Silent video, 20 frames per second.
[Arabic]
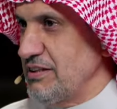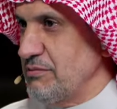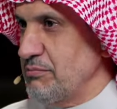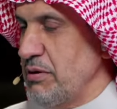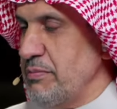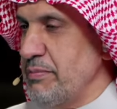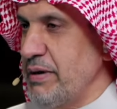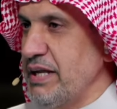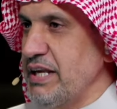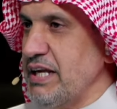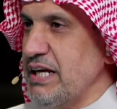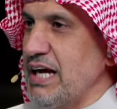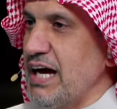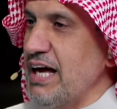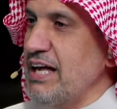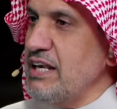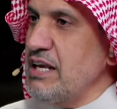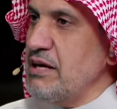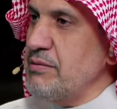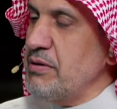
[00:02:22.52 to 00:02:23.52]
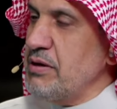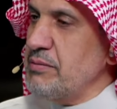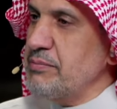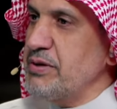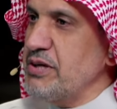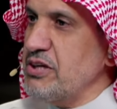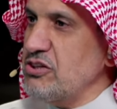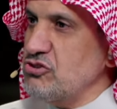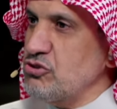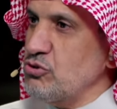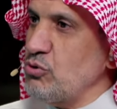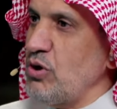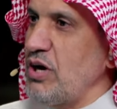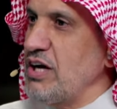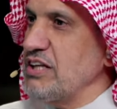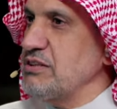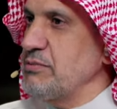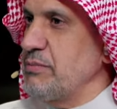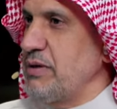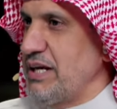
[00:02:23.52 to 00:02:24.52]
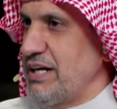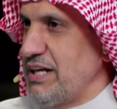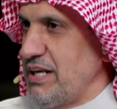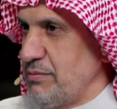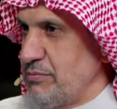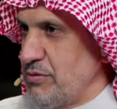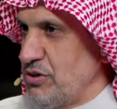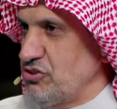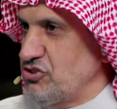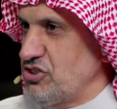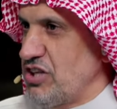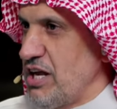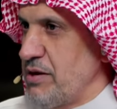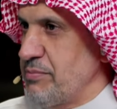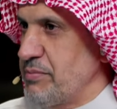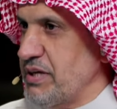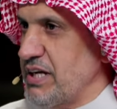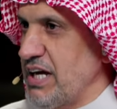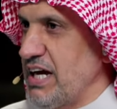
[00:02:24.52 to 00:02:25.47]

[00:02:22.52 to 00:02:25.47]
بمعنى كانما بريكس تخاطب العالم الاسلامي،